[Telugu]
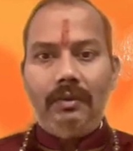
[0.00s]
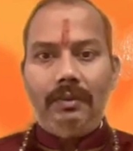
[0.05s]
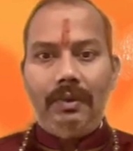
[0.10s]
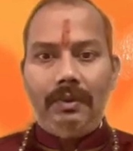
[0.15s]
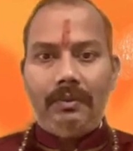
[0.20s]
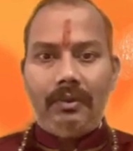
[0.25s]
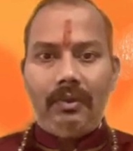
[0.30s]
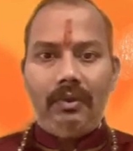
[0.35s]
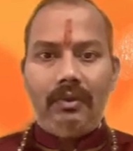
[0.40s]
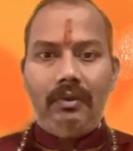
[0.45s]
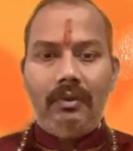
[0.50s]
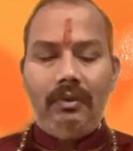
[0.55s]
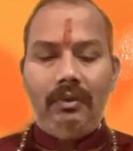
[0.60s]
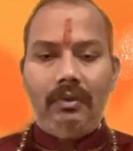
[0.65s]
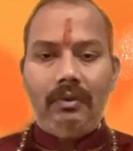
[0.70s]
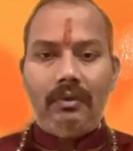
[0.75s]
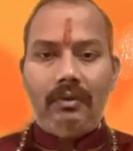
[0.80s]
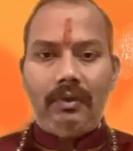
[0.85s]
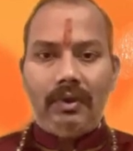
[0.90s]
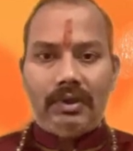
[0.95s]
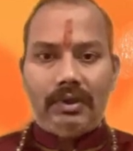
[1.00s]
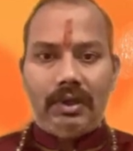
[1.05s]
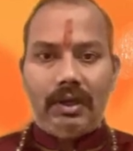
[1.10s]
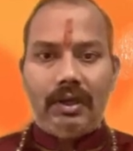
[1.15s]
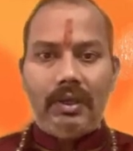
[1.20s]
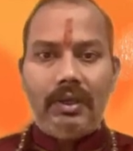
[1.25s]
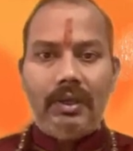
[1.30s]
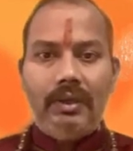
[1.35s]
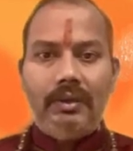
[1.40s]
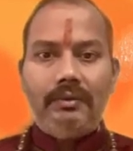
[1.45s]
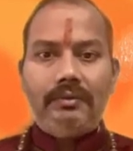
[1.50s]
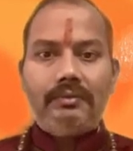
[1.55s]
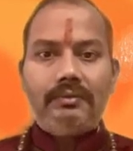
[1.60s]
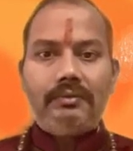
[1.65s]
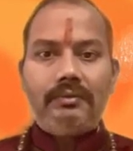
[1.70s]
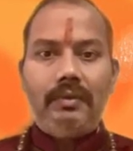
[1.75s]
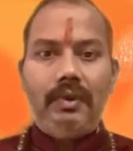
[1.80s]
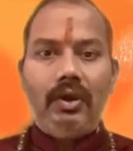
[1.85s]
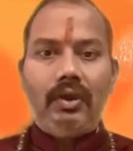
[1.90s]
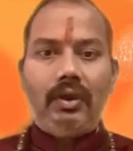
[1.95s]
మీ ముందుకు వస్తానండి
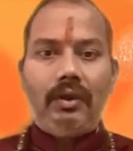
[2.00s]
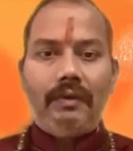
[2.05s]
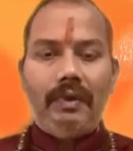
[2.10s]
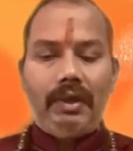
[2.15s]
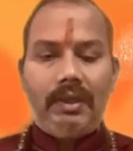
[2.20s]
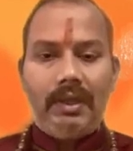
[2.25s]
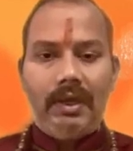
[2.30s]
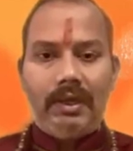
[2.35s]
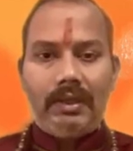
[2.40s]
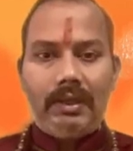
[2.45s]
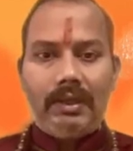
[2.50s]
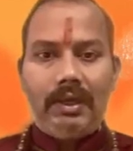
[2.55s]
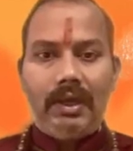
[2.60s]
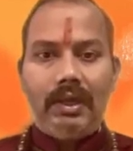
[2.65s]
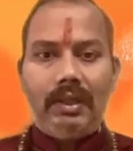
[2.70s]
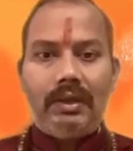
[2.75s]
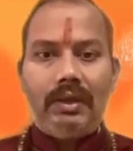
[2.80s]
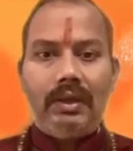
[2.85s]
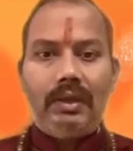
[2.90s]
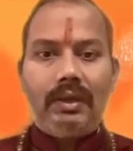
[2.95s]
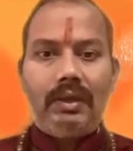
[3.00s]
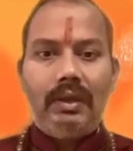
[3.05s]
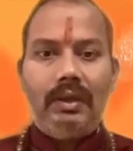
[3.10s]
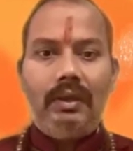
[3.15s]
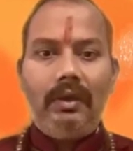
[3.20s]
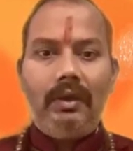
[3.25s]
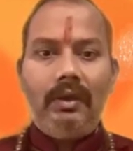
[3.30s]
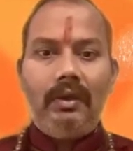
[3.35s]
మీ యొక్క వ్యక్తిగత జాతకానికై